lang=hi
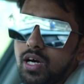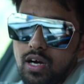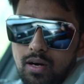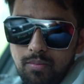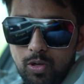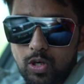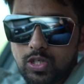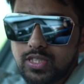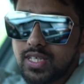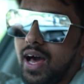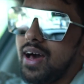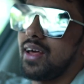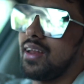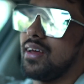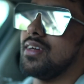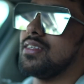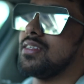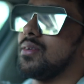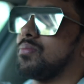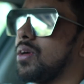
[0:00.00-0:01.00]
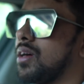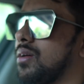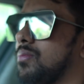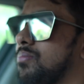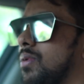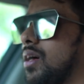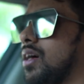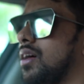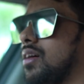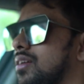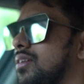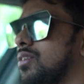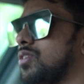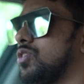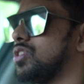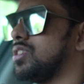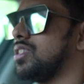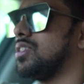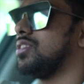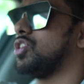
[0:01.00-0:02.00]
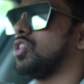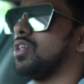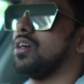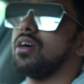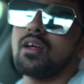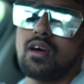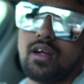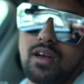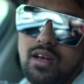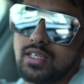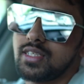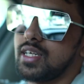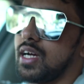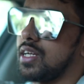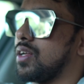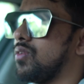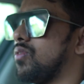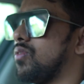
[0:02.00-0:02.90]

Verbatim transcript: तक हम लोग जा रहे हैं जब तक मैं कुछ चीज़ शेयर करना चाहता